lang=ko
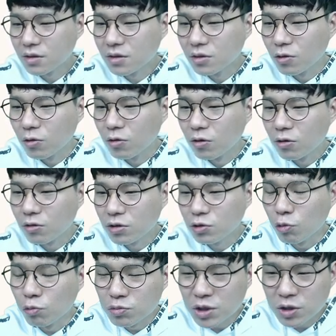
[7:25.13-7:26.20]
어, 이
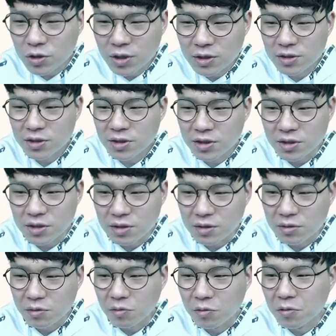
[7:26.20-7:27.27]
논문의 저자들이
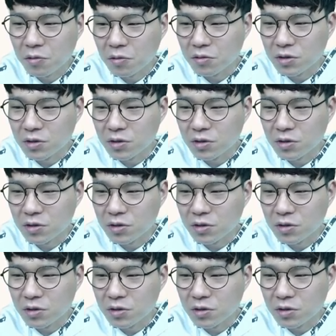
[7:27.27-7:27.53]
어,